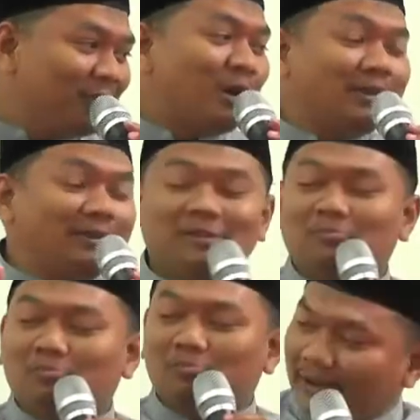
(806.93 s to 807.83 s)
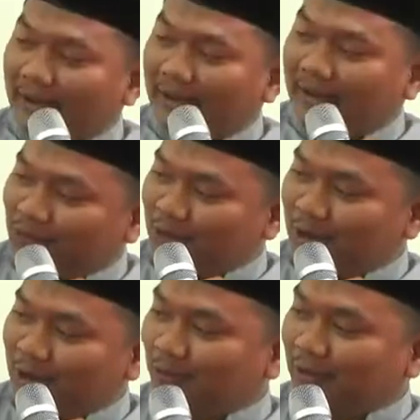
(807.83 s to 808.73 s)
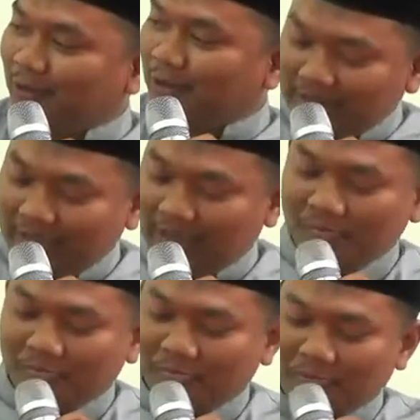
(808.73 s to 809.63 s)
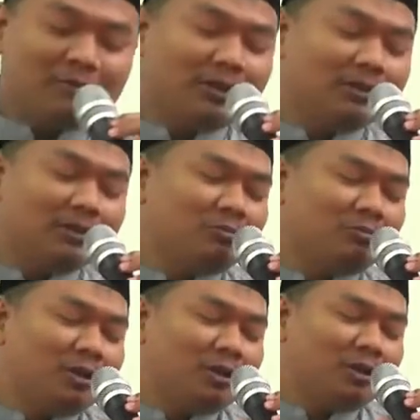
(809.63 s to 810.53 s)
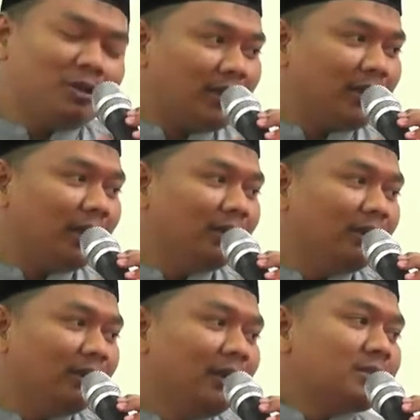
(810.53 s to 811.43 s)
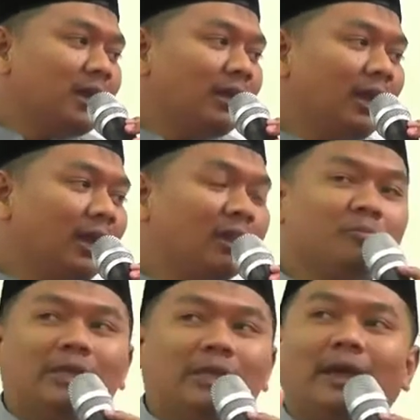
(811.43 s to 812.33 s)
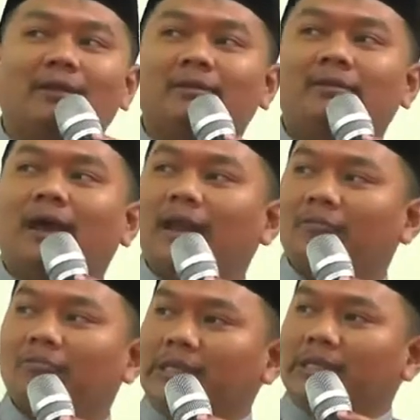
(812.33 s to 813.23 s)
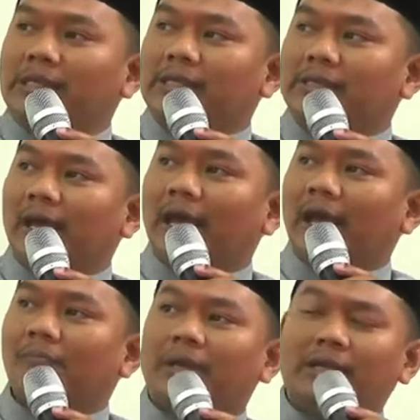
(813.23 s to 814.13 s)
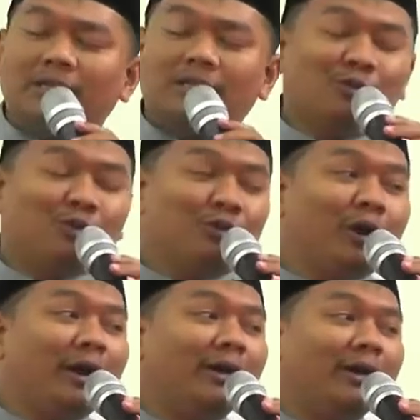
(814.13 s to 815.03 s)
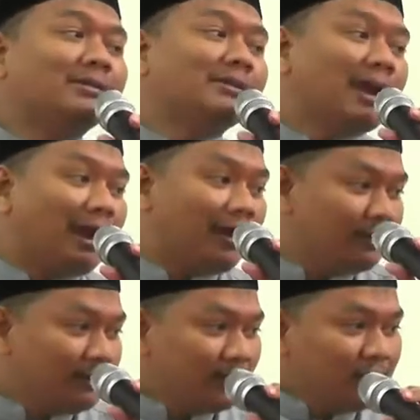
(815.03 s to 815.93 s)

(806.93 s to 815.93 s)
mewajibkan sesuatu yang tidak pernah diwajibkan oleh syariat. Syariat memberikan jalan bagi kita kapan kita mau doa terserah.